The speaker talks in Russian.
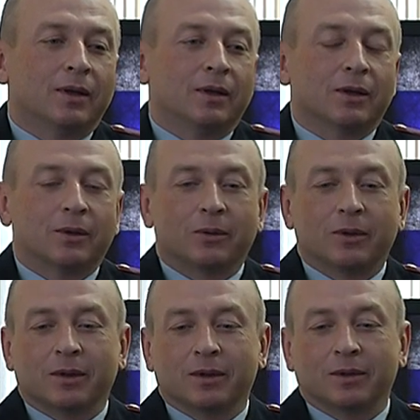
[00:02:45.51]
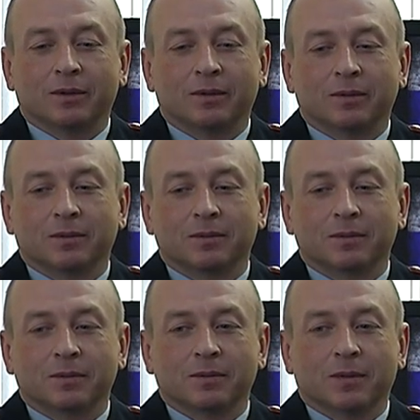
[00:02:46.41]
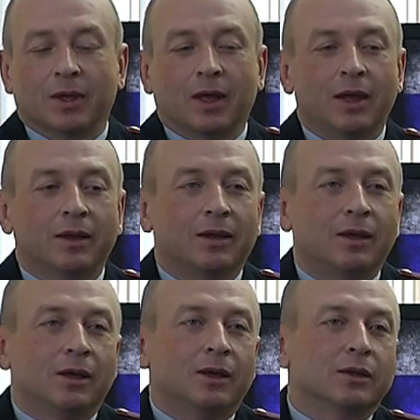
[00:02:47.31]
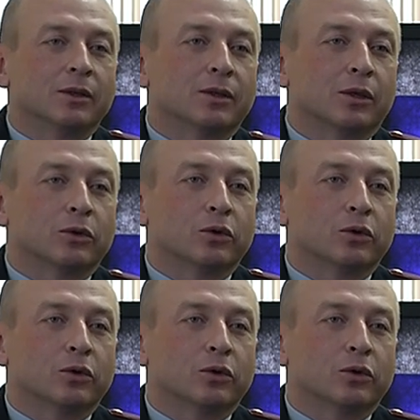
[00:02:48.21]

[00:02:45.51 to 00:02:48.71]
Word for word: никакой тайны, если скажу,